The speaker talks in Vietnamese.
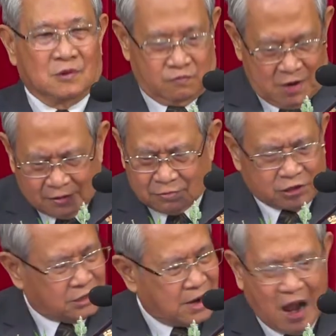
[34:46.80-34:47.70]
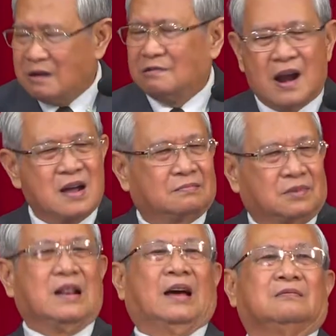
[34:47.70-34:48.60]
Mục đích của sự rao ra
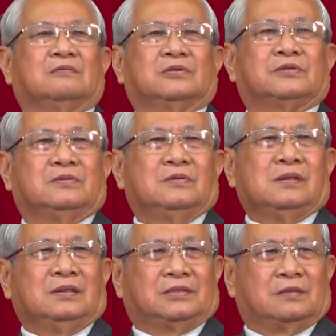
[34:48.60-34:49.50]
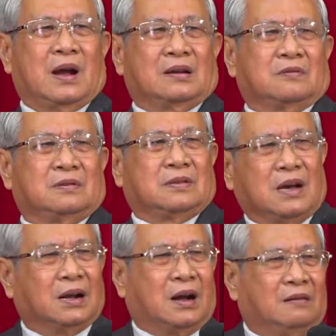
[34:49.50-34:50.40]
tinh lành của Chúa, sự ban cho
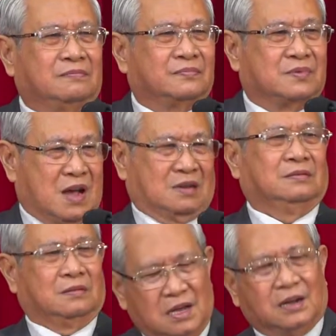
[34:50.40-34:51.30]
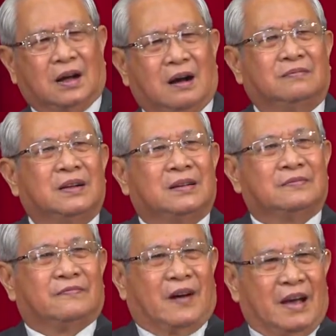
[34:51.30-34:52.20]
nhân không, nhận nhân không,
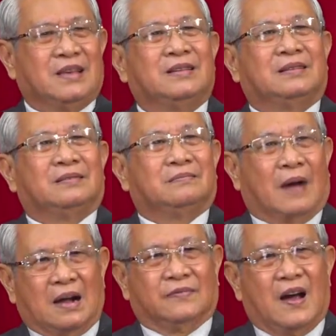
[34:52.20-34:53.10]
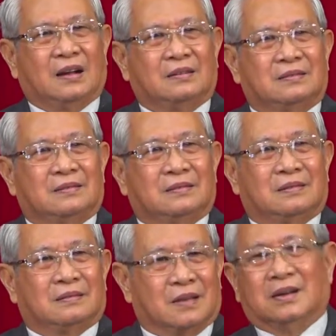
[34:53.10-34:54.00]
phải ban phát
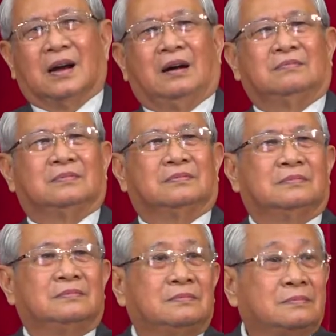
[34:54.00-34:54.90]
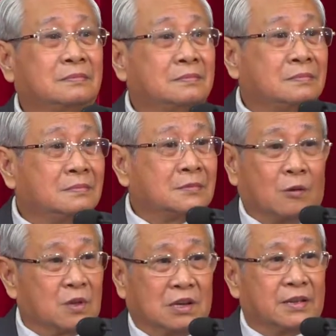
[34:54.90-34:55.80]
nhân không.
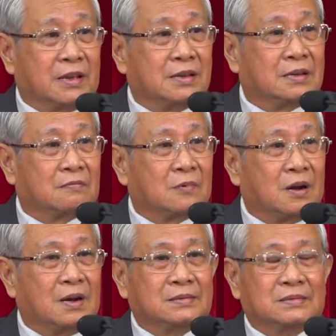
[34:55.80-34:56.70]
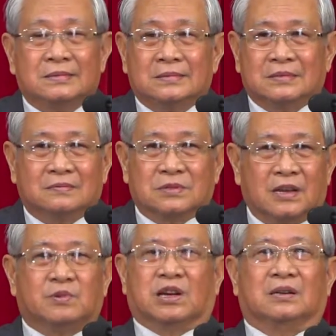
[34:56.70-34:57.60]
Không có nhân nhị gì trong đó hết, không
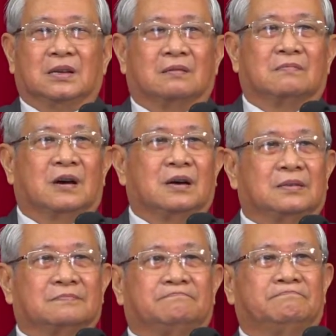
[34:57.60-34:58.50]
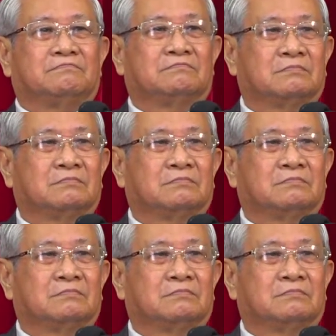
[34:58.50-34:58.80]
có thiếm sực gì trong đó hết.